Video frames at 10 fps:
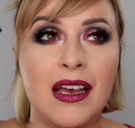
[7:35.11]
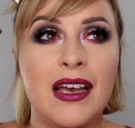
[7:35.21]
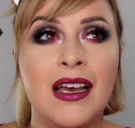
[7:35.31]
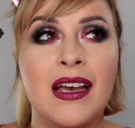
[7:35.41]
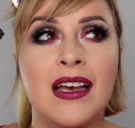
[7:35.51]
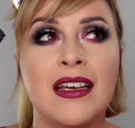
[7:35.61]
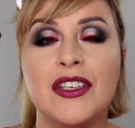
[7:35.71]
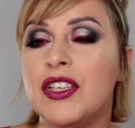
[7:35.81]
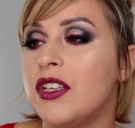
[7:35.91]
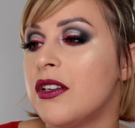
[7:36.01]
E,
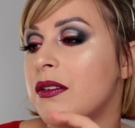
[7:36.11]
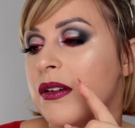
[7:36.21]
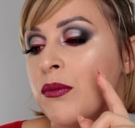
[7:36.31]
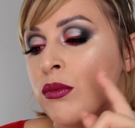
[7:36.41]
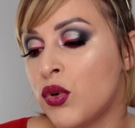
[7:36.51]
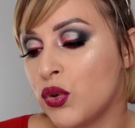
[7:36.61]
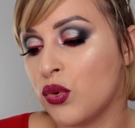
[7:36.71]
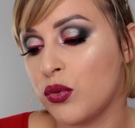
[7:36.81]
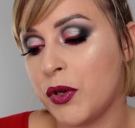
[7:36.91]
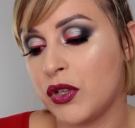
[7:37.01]
I mój
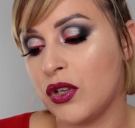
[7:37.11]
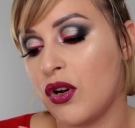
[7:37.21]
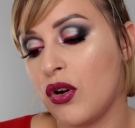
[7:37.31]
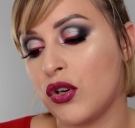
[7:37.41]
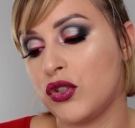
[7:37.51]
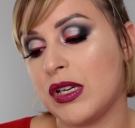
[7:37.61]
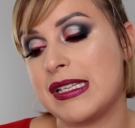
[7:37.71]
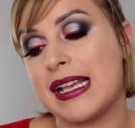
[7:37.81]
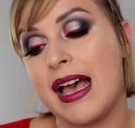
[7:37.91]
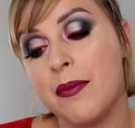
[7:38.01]
ulubiony kolor to
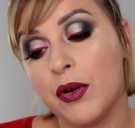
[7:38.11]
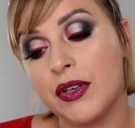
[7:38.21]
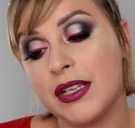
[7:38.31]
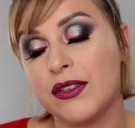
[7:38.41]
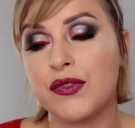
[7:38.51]
jest ebony,